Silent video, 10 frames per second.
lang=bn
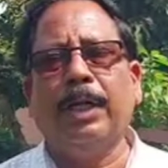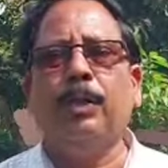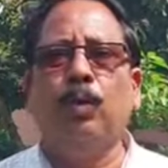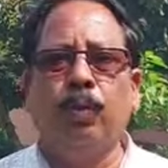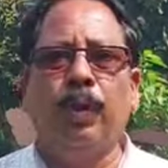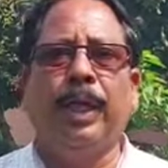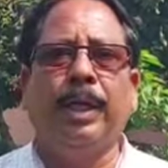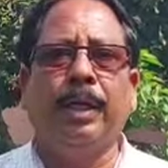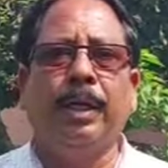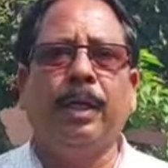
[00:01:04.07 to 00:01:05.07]
একটি দুপুরে
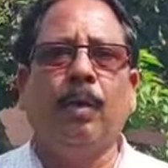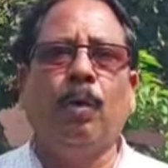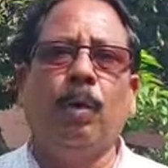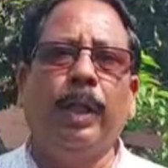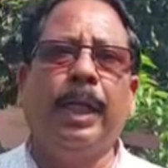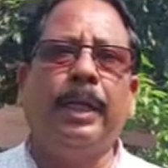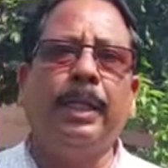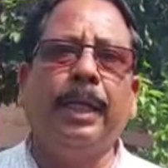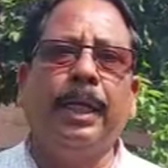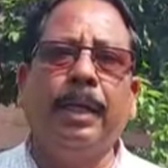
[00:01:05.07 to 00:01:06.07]
হলদিয়া
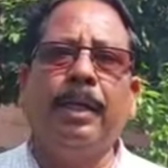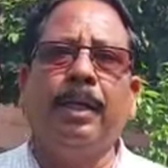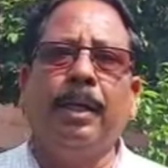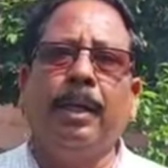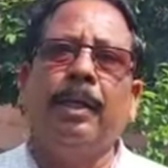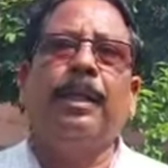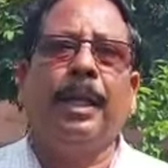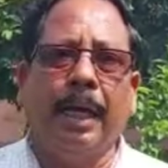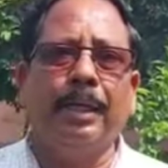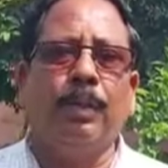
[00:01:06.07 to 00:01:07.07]
থেকে
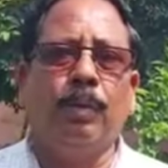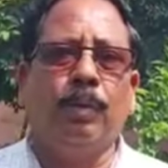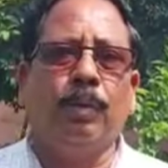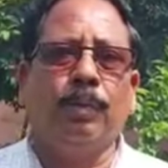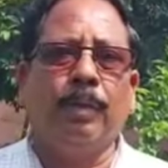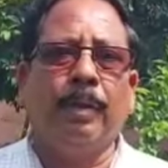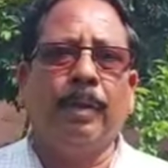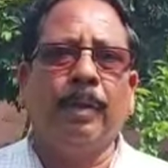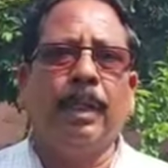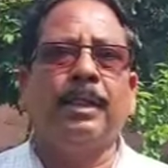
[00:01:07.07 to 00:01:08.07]
দীঘা যেত
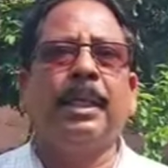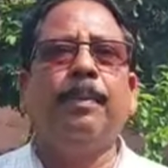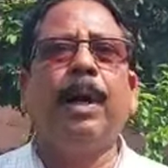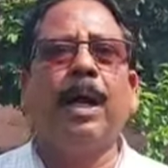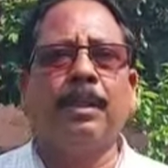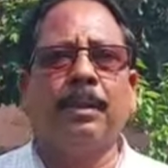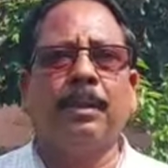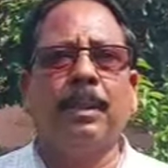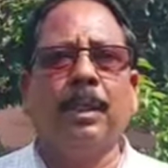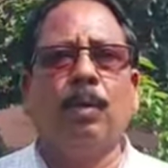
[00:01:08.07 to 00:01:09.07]
সেই বাস
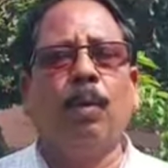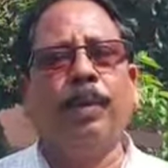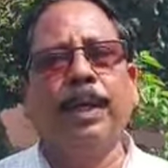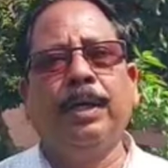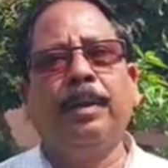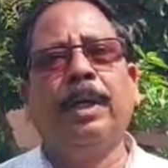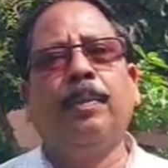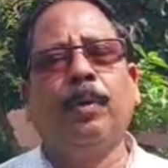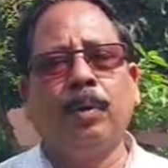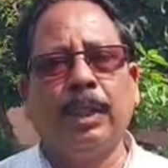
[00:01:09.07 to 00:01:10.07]
কোভিডের
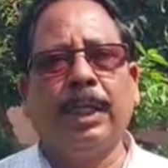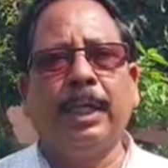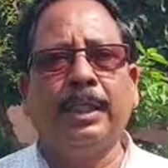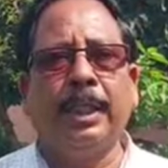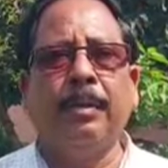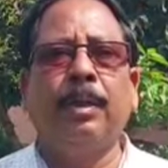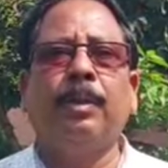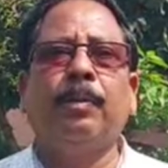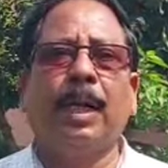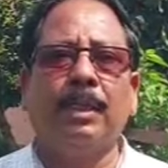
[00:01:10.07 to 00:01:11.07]
পর থেকে সেই
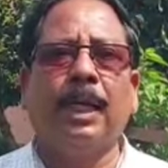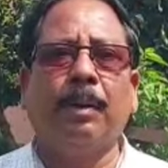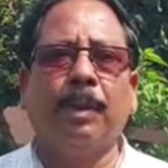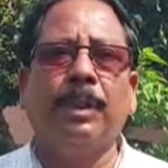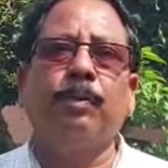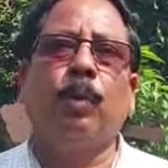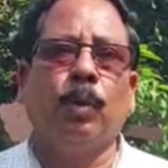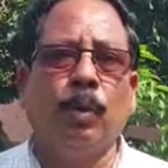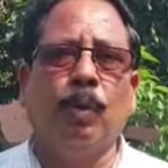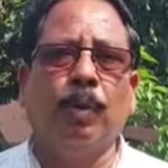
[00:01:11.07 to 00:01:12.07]
বাস সার্ভিস
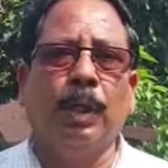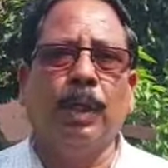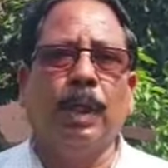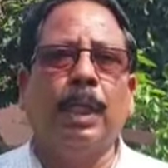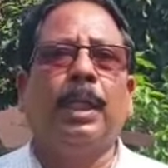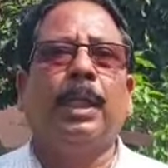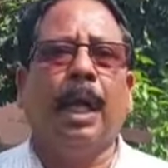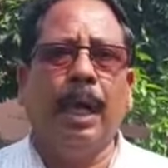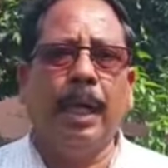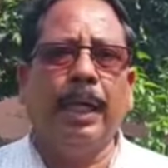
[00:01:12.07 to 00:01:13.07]
বন্ধ
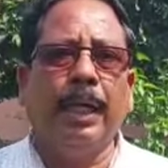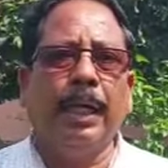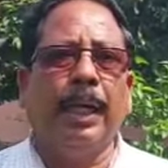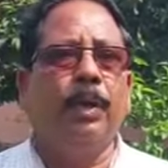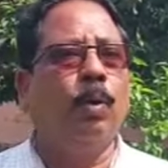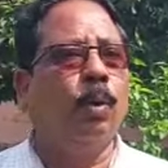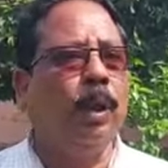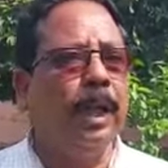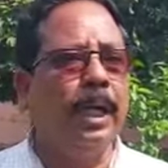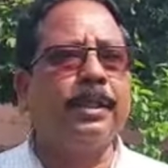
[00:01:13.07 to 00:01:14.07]
তাহলে এই
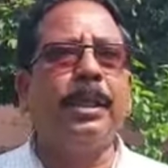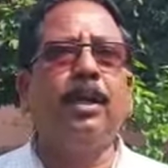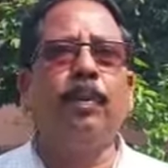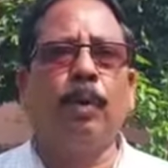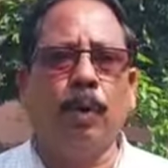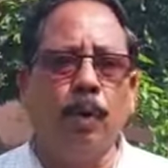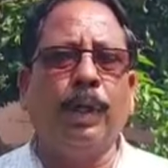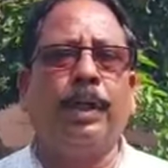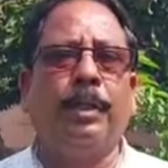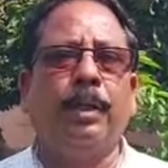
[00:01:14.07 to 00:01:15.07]
হলদিয়া শিল্পনগরীর